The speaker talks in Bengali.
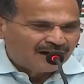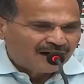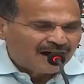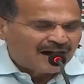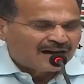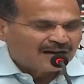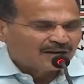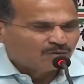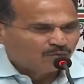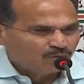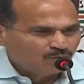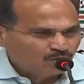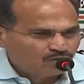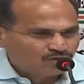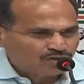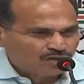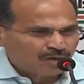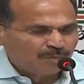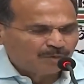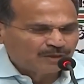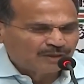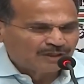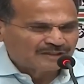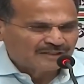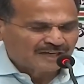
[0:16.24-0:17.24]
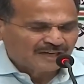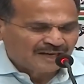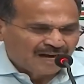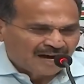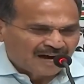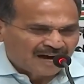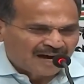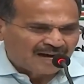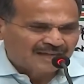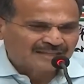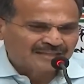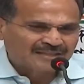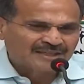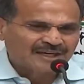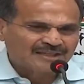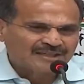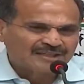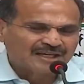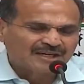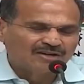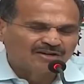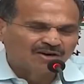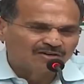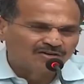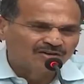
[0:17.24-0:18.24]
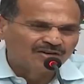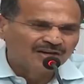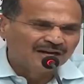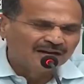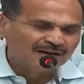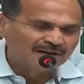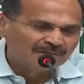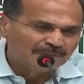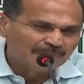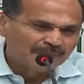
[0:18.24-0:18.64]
আর উত্তরপ্রদেশের হাত চাষের ঘটনা